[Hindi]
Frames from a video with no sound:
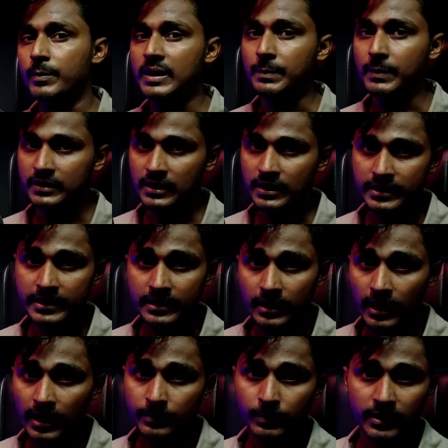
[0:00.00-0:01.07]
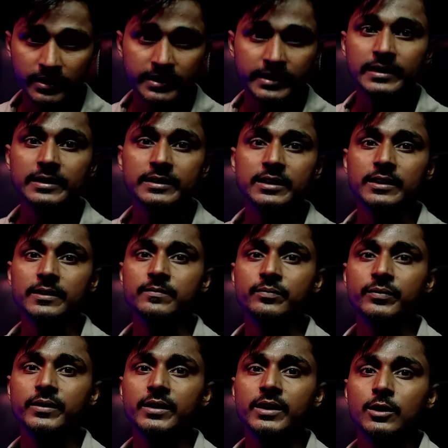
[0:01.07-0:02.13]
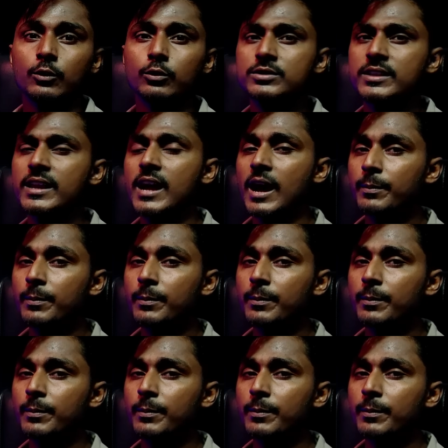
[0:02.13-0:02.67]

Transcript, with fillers: अपने पिता की कार पर निकली थी उसने